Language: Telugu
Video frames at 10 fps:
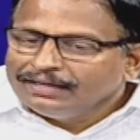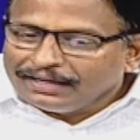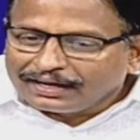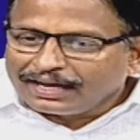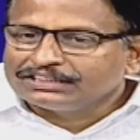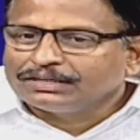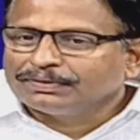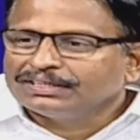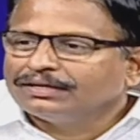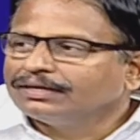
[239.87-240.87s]
ఈ రాష్ట్ర
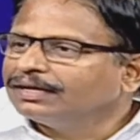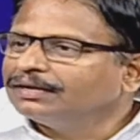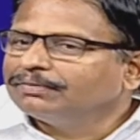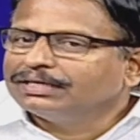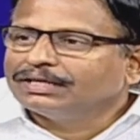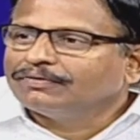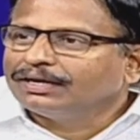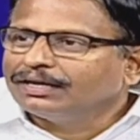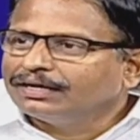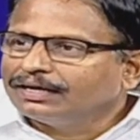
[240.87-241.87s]
ప్రజలకు కానీ మిగతా
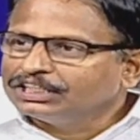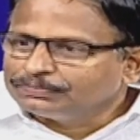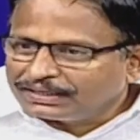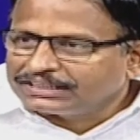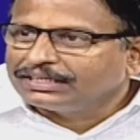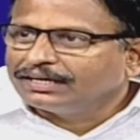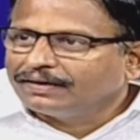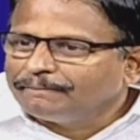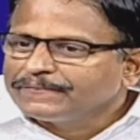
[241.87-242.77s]
వాళ్ళకు కానీ స్పష్టంగా